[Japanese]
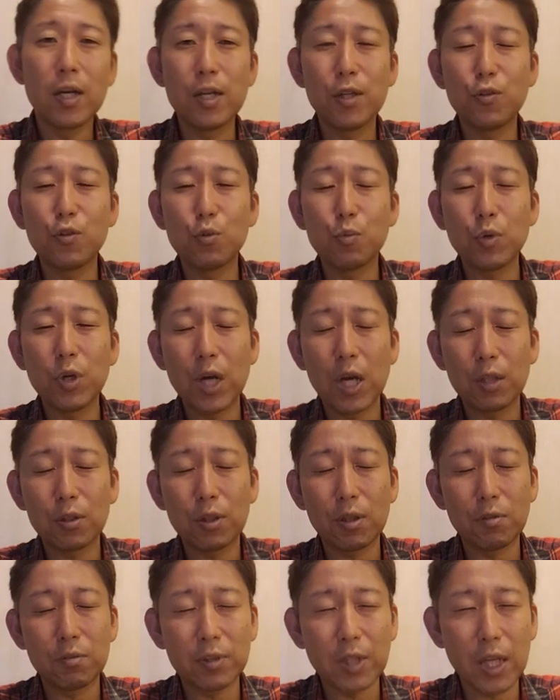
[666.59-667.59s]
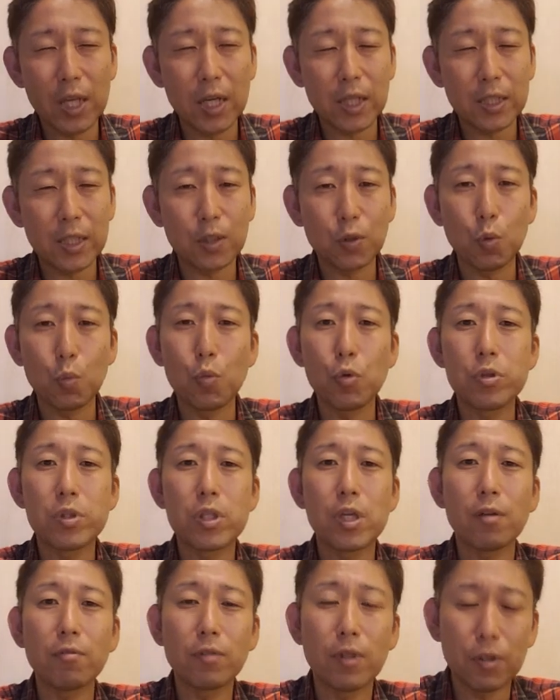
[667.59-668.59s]
リズムがとか歌い方って思っ
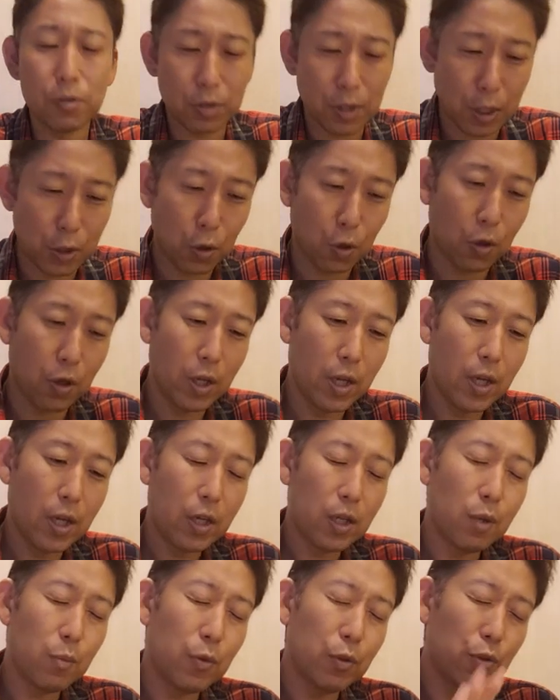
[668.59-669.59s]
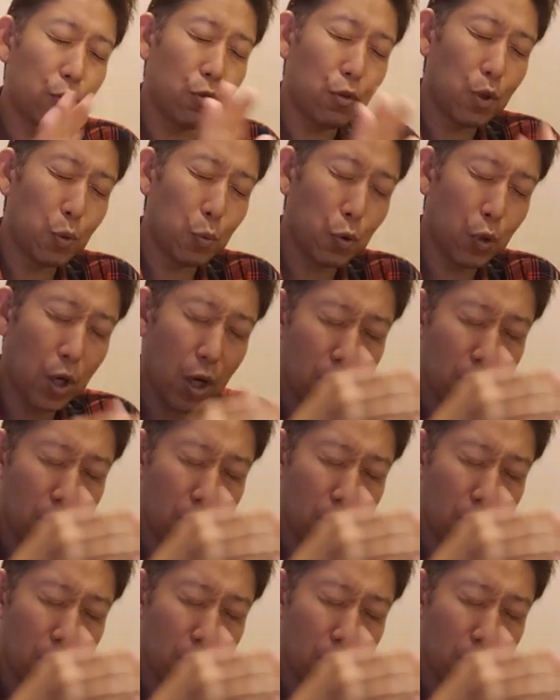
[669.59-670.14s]
ちゃうんですけど今スクリームの